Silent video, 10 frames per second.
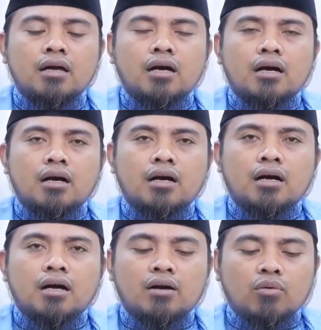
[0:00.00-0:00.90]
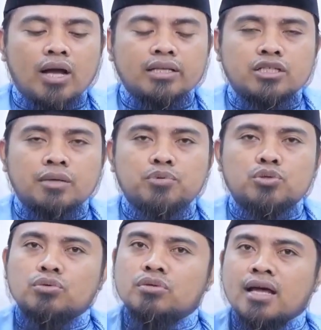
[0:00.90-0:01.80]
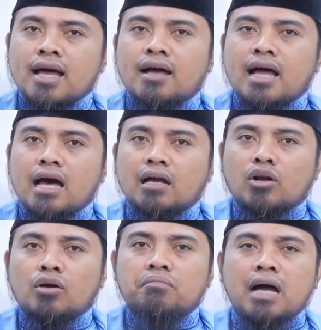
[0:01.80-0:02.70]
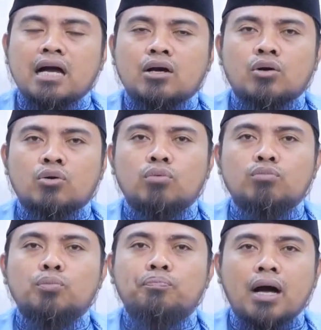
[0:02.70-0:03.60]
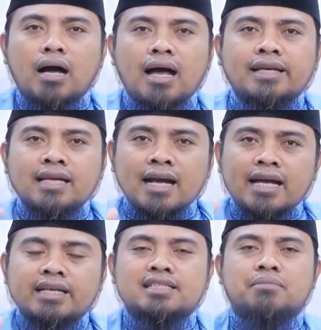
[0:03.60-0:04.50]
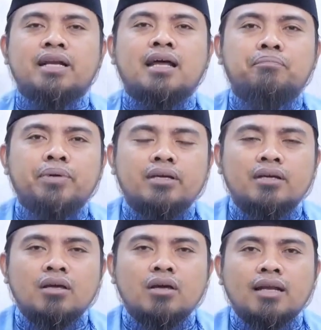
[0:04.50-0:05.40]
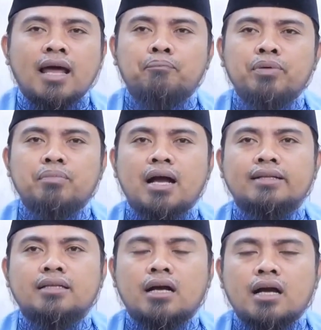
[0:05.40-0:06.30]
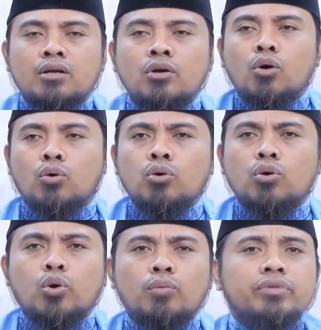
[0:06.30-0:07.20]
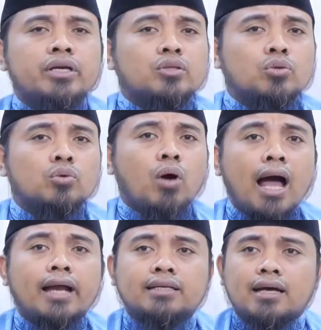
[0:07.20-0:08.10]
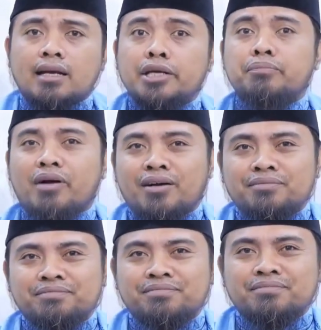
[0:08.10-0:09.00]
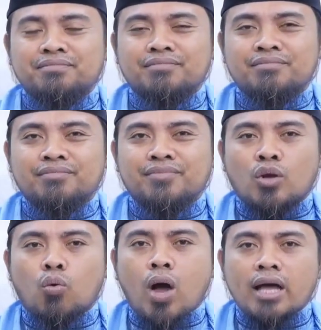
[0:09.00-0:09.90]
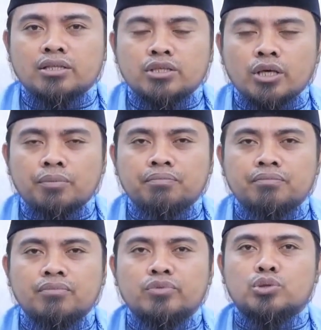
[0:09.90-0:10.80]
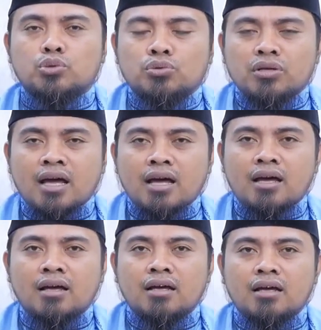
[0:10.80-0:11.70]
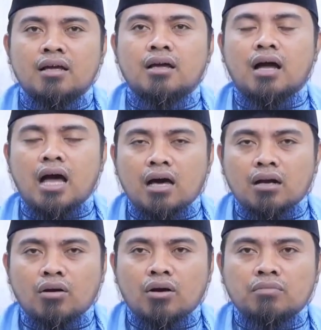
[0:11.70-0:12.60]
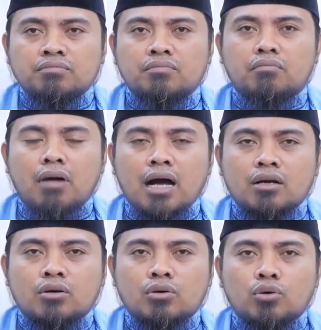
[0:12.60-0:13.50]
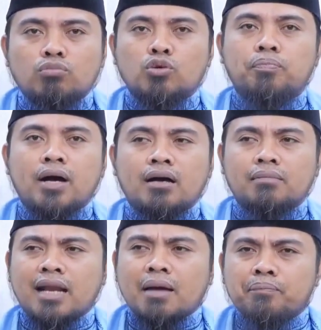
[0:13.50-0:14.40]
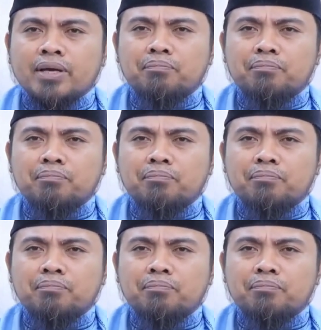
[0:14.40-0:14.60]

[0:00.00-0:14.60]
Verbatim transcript: eh, wajib, sunnah, haram, makro, mubah. Ada nggak di zaman Nabi Nabi mengatakan hukum itu ada lima. Wajib, sunnah, haram, makro, mubah. Nabi